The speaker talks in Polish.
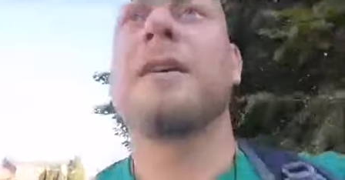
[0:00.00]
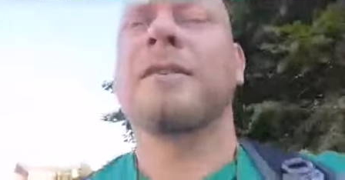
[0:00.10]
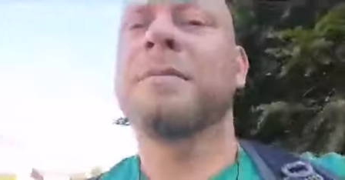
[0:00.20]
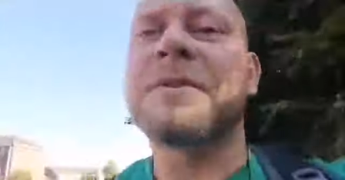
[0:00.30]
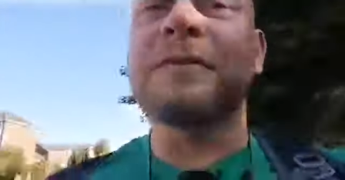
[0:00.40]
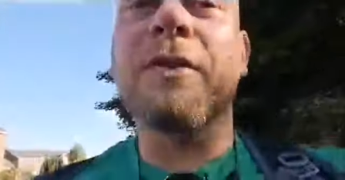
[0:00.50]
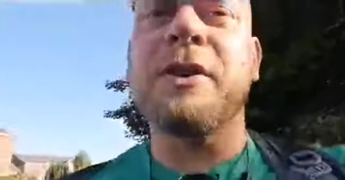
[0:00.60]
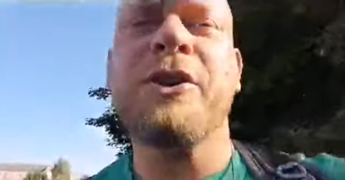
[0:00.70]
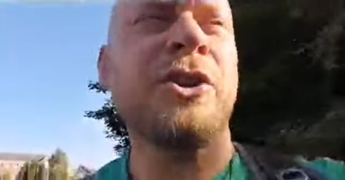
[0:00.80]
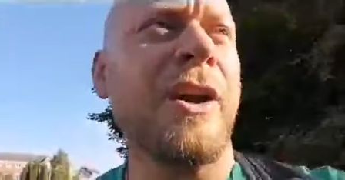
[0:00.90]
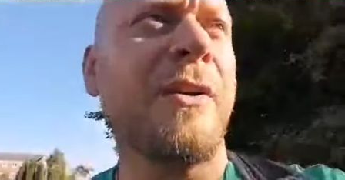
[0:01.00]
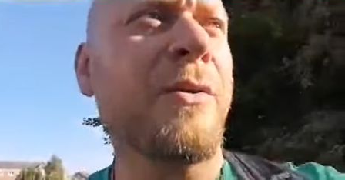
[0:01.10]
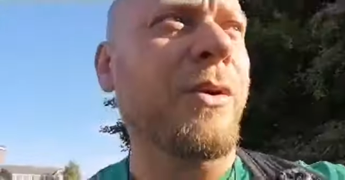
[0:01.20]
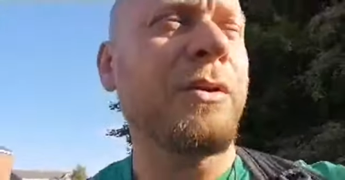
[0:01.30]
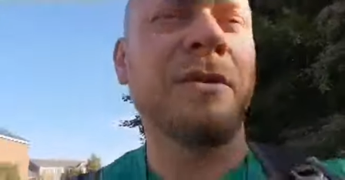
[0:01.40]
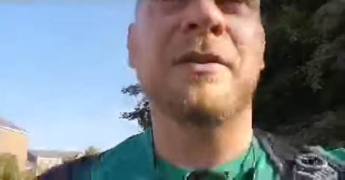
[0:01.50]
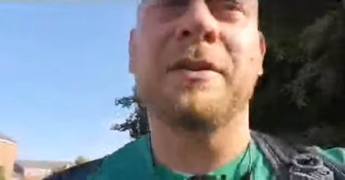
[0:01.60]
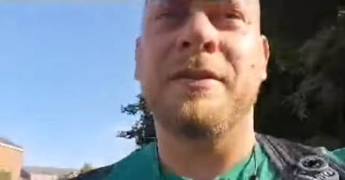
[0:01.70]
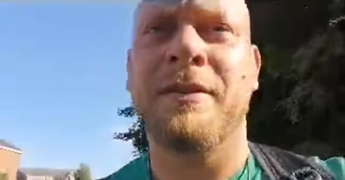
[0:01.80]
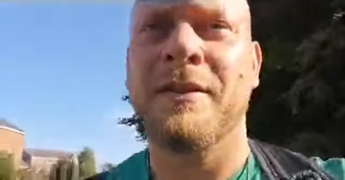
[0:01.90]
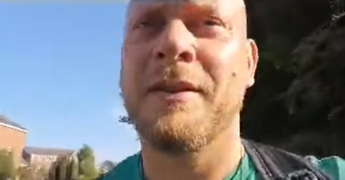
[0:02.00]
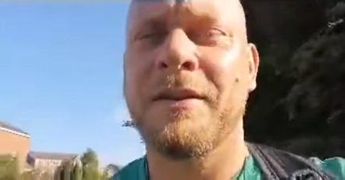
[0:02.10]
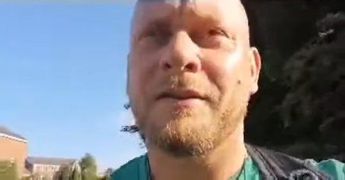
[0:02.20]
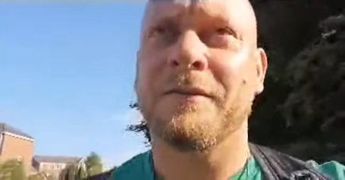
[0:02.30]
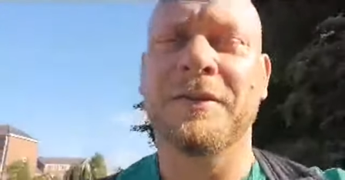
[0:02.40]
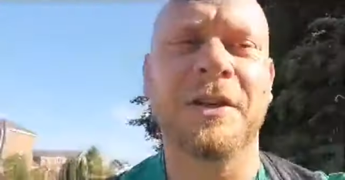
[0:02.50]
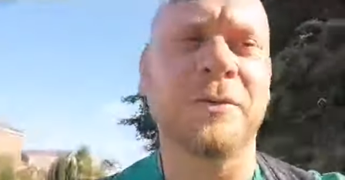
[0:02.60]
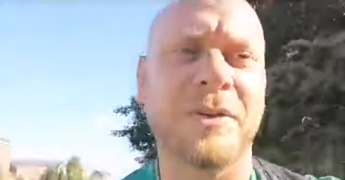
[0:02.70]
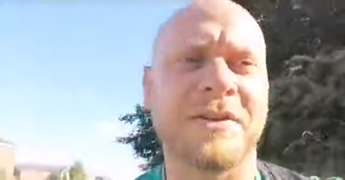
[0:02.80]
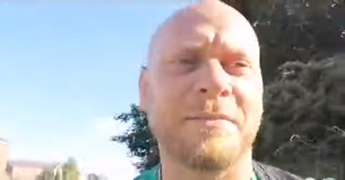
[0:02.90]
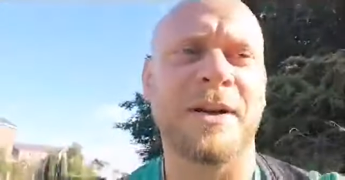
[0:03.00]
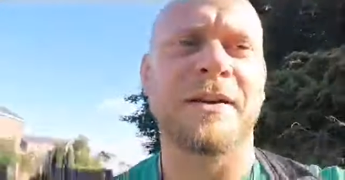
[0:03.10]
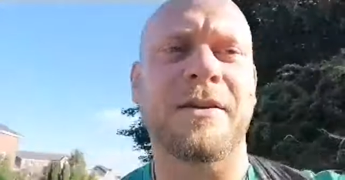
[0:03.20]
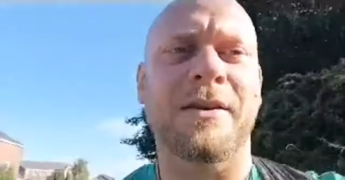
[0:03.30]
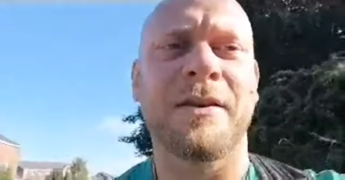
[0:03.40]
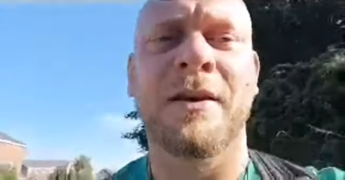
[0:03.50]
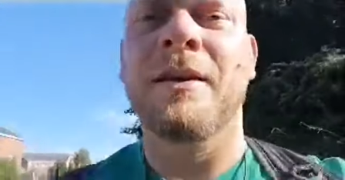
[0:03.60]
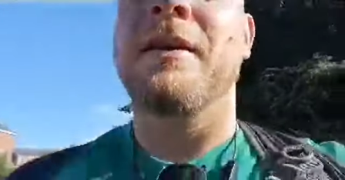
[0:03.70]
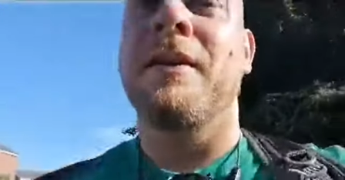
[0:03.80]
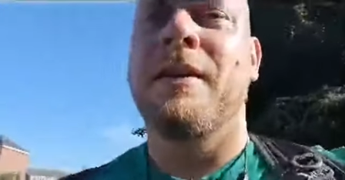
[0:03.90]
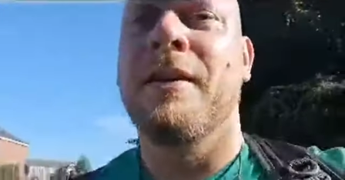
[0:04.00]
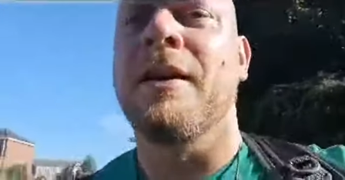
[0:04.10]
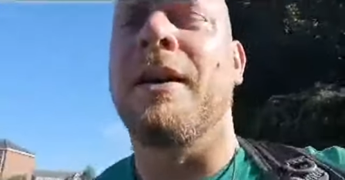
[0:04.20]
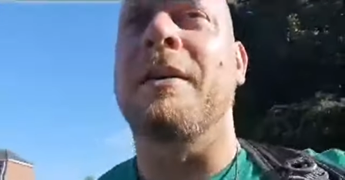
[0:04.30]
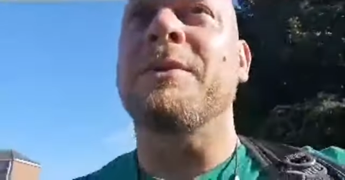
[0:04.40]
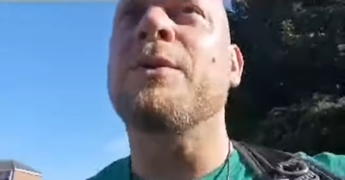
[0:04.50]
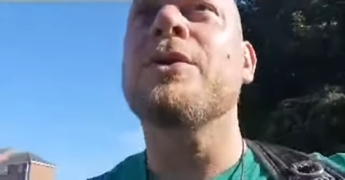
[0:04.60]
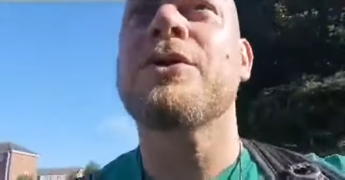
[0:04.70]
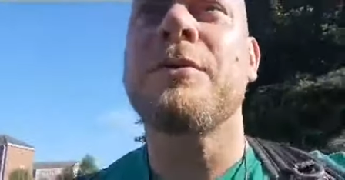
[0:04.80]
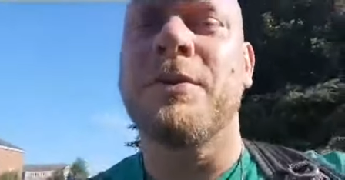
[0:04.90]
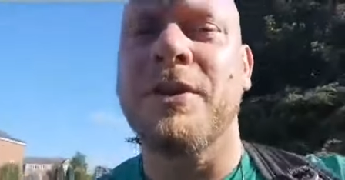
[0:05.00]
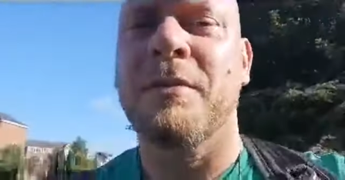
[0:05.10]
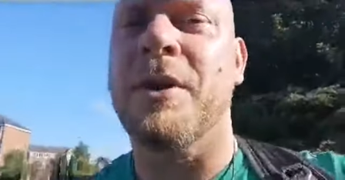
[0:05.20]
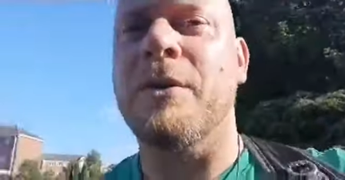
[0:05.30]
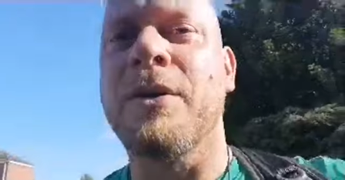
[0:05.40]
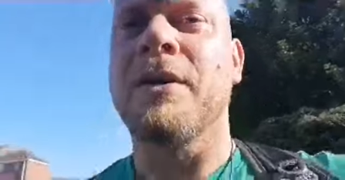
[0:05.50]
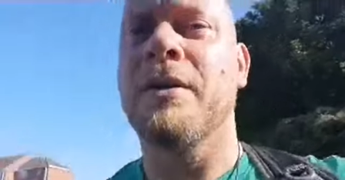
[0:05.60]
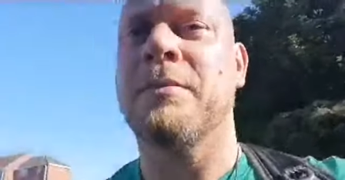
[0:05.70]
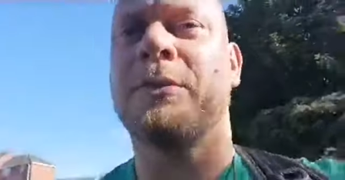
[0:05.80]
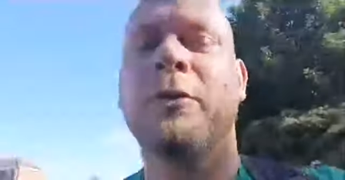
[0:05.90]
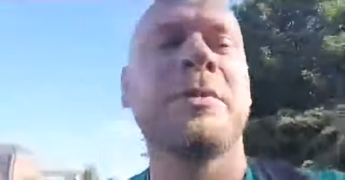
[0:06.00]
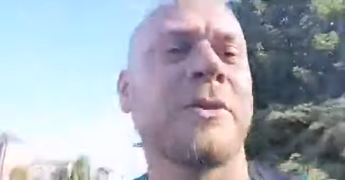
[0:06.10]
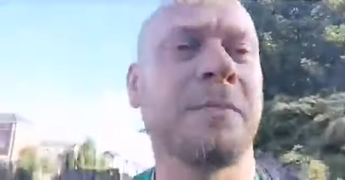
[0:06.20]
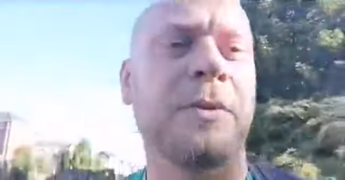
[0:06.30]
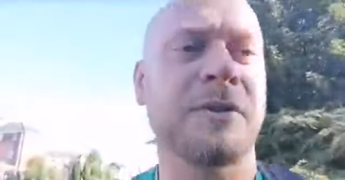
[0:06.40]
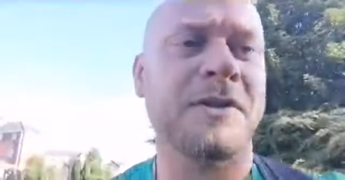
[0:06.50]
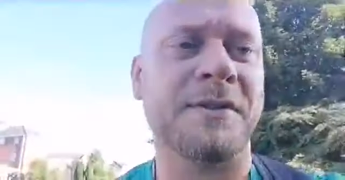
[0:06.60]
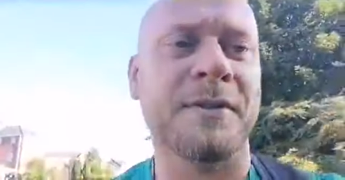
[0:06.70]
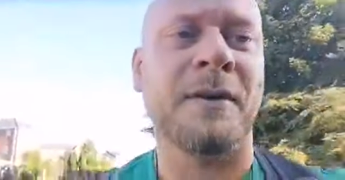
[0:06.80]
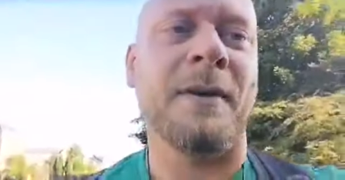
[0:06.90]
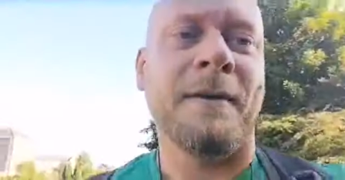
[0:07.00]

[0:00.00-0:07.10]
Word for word: gdyby swoje ciało wydał na spalenie, a miłości by nie miał, byłoby to po nic.